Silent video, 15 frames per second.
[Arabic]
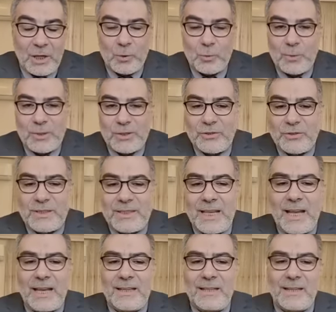
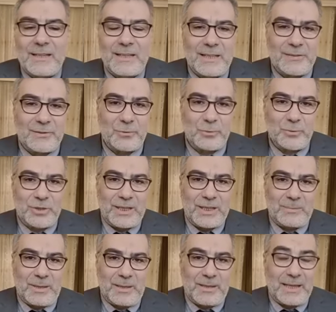واشتعل الرأس
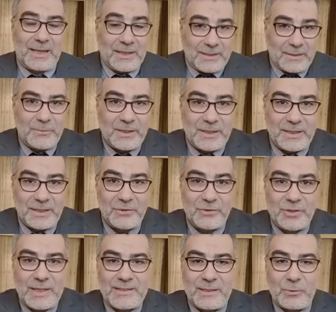شيبة هذا فيه
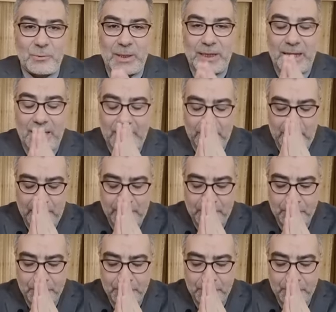إعجاز أيها الأحبة